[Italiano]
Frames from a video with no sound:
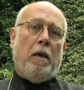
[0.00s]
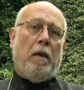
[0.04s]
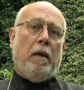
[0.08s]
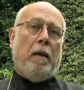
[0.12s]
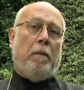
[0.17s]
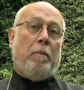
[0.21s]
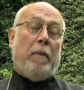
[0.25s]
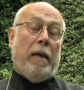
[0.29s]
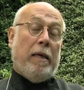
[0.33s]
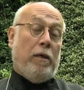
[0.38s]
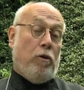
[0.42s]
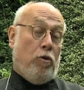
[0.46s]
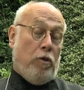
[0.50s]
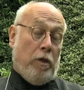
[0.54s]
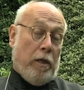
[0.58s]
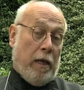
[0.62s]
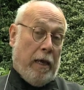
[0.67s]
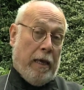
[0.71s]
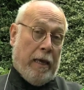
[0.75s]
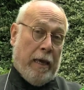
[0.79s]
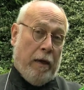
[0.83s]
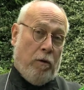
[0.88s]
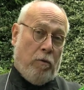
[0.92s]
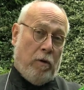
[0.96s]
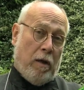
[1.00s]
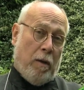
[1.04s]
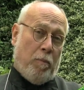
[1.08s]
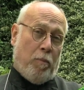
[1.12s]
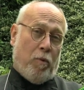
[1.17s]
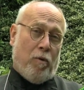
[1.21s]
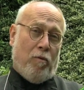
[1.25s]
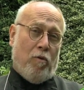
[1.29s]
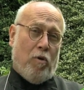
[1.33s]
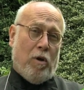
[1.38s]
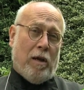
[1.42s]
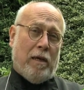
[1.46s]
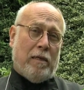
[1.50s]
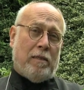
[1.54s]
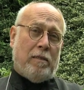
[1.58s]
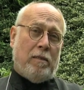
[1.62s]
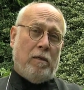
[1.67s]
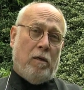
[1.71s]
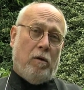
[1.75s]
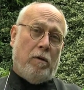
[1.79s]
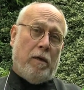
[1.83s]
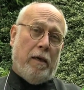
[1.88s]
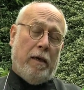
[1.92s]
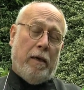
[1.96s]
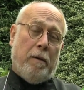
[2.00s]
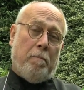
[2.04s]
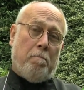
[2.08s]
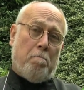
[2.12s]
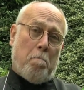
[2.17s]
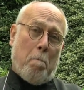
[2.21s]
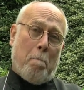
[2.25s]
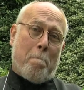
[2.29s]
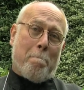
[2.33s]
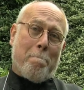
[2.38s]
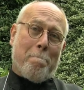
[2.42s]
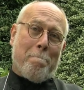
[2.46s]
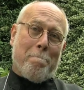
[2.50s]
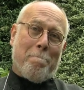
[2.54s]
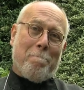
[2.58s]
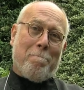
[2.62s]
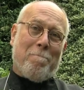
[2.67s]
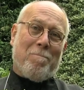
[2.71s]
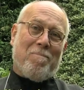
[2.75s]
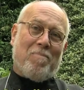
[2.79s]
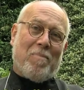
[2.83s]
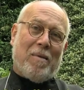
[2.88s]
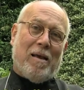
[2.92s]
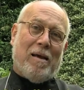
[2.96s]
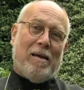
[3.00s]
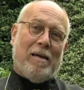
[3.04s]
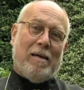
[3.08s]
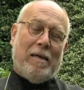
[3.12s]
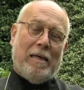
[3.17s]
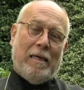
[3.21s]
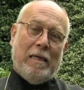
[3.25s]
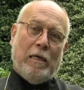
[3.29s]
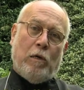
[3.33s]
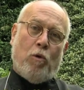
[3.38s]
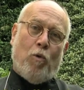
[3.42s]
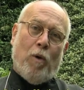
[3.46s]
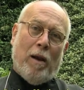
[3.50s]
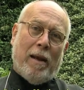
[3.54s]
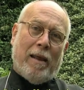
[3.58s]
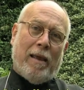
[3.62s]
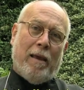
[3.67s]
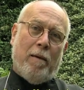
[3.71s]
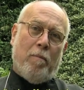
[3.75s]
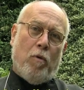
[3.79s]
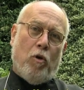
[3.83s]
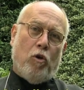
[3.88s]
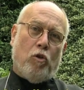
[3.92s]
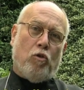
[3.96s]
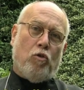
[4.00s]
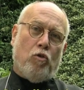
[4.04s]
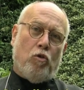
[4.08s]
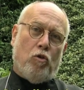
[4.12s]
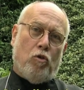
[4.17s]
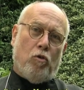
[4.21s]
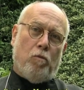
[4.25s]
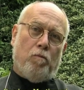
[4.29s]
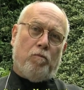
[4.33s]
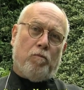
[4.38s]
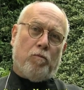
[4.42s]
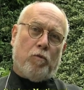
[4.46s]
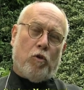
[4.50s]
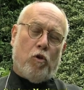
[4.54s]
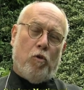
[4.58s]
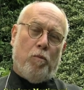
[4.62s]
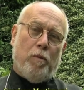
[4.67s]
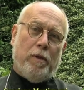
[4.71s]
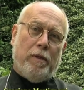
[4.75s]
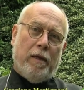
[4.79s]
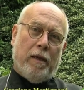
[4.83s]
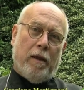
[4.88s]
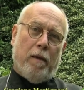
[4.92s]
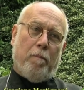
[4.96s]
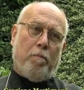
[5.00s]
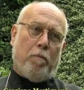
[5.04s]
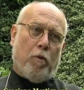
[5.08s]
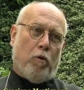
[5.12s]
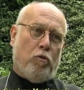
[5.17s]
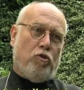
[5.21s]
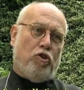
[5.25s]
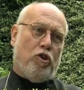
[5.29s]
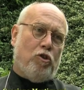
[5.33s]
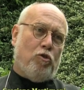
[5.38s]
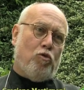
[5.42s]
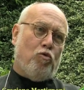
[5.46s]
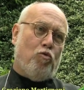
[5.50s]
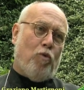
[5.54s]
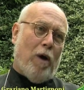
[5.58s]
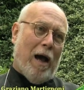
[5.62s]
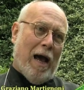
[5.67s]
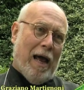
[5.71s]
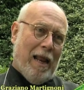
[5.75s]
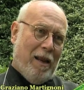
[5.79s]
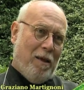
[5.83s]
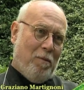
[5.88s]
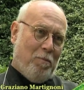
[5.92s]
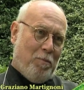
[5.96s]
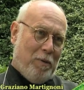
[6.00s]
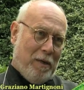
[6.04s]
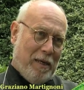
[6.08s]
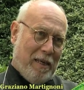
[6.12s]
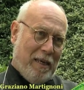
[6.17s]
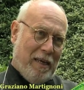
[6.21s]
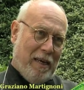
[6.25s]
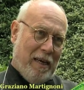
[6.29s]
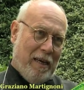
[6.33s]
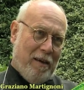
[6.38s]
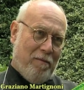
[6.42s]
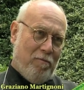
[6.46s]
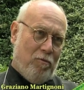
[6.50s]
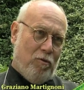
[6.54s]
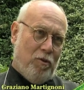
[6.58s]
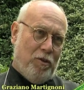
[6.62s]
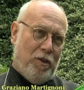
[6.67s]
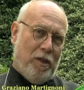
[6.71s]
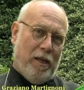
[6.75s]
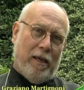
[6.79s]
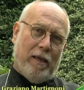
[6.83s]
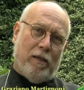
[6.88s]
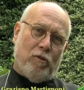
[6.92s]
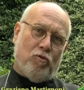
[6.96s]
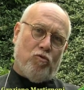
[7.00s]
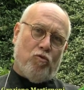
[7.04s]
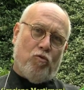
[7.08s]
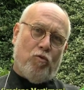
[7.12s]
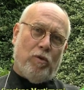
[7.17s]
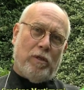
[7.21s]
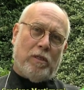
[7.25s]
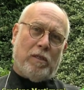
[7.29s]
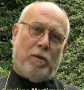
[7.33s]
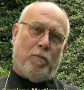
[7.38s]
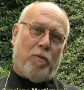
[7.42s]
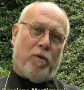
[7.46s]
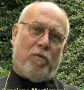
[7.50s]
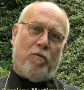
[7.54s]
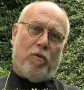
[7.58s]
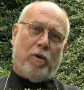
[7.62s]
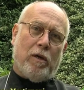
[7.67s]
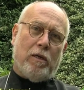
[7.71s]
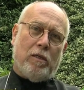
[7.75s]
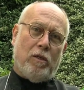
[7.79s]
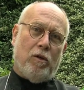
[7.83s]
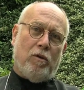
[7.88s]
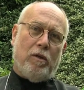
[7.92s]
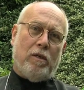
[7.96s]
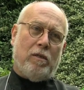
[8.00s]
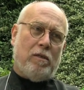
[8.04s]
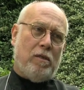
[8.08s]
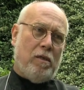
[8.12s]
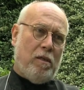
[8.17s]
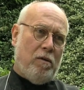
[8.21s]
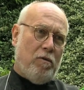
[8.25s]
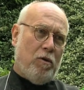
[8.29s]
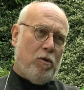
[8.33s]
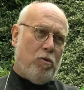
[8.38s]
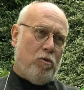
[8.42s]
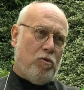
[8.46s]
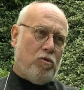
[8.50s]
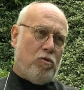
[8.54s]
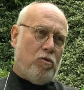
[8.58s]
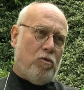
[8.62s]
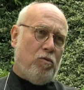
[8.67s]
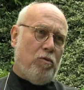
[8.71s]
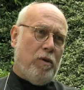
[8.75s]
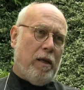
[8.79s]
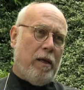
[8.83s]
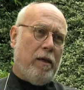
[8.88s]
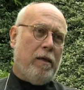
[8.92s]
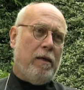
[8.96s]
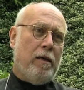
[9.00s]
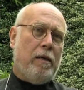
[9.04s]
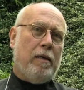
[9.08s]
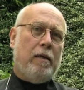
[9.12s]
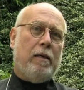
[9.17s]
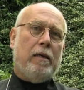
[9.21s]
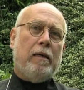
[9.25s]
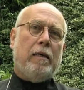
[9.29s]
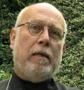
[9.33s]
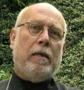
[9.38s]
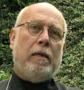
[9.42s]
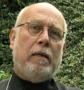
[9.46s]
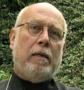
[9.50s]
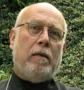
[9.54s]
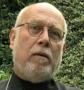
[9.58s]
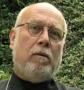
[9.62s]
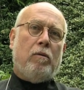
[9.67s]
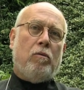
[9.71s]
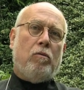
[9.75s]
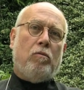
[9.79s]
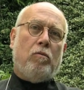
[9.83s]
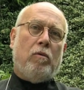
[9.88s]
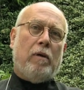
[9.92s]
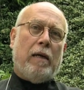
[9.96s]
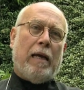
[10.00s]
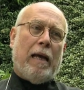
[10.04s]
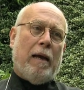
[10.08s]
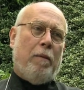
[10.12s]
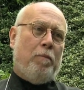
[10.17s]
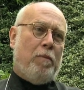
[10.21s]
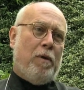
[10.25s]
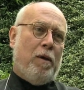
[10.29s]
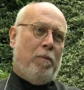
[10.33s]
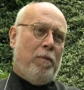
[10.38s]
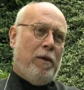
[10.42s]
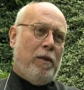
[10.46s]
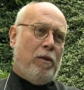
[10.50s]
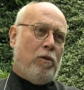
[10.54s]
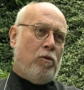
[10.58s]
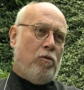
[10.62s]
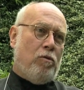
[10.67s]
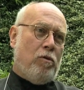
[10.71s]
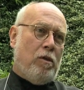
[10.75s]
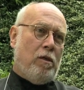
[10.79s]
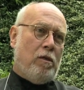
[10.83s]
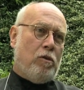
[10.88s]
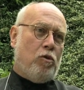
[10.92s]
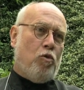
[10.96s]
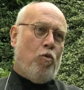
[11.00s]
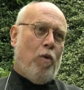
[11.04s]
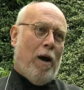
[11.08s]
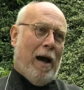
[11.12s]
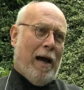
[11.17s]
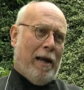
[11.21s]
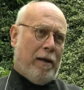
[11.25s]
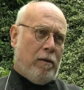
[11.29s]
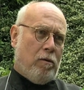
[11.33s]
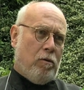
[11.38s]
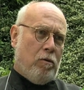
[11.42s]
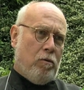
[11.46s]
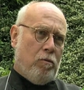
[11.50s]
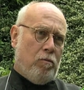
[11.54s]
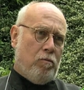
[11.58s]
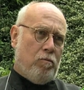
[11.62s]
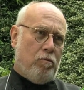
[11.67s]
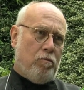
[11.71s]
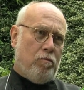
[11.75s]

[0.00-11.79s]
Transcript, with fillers: Beh, io direi che è una provocazione in qualche modo, come dire, progettuale, perché vuol dire che su questa provocazione si deve costruire un cambiamento di sguardo